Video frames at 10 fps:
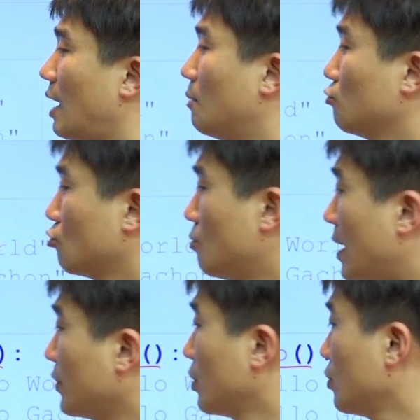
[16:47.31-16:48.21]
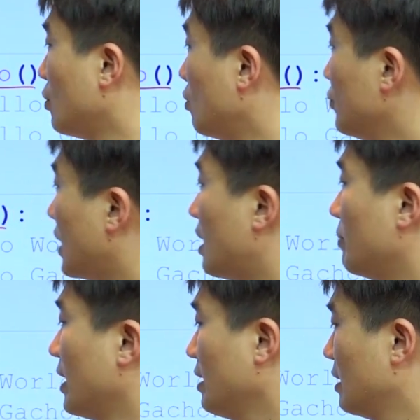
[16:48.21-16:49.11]
함수로 만들어서 넣은
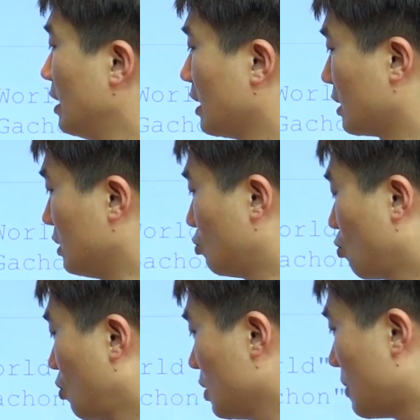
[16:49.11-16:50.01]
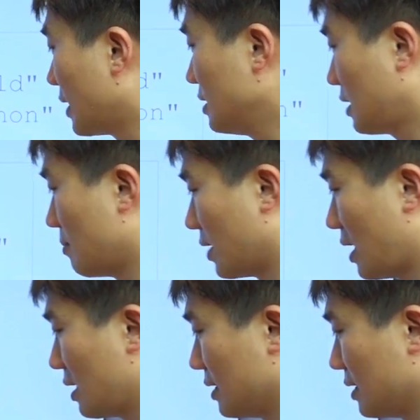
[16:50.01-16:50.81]
다음에 그 조건이 맞을 때마다